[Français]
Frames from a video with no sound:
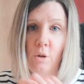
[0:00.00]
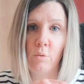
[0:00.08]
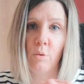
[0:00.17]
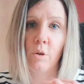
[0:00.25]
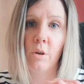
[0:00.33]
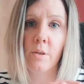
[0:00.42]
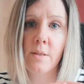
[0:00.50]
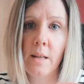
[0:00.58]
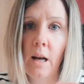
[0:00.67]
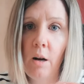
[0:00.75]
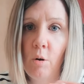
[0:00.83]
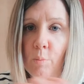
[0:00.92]
Donc euh,
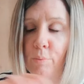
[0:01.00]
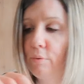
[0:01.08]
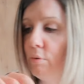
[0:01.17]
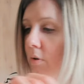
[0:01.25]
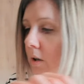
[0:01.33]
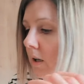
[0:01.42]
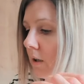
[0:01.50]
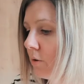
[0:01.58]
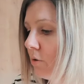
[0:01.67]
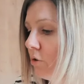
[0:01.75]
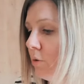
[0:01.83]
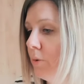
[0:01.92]
ça, on peut la
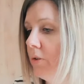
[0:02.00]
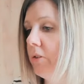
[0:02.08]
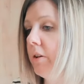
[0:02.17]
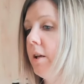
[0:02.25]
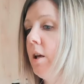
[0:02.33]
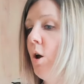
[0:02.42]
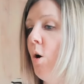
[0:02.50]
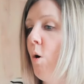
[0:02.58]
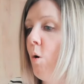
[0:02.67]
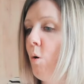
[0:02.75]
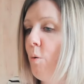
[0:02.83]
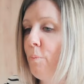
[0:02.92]
customiser.
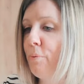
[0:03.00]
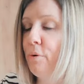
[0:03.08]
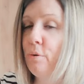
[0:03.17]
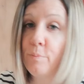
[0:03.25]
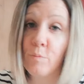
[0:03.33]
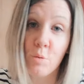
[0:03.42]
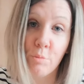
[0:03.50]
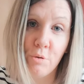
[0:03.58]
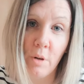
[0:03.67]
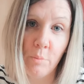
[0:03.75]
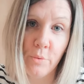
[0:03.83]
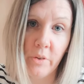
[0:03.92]
On peut, je me
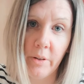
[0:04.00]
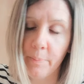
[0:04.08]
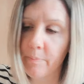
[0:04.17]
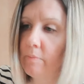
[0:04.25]
suis amusée